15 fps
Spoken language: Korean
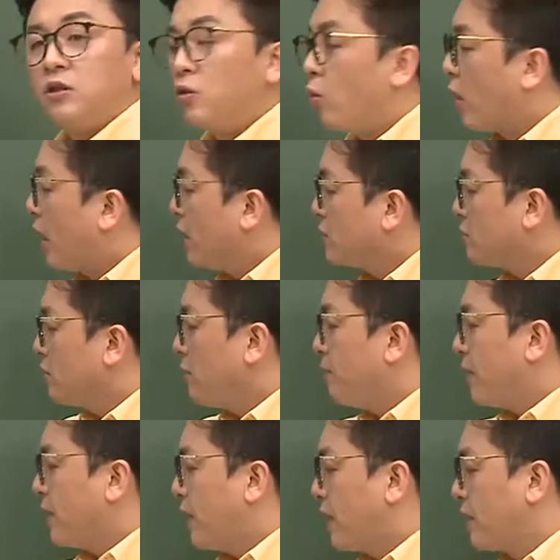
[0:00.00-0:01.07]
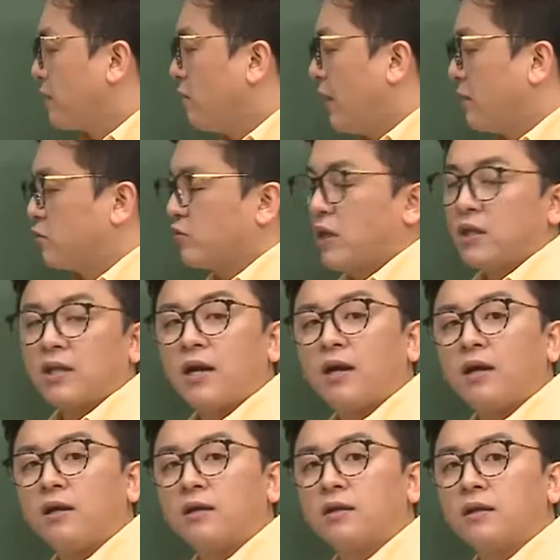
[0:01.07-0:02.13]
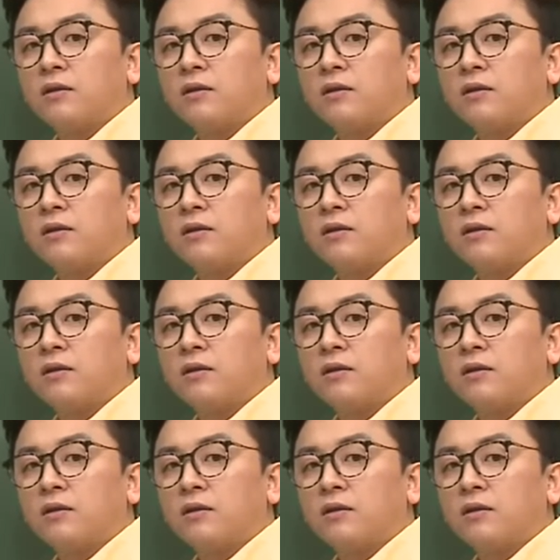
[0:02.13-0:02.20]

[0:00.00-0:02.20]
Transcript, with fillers: 등호가 성립한다라는 걸 알 수가 있다.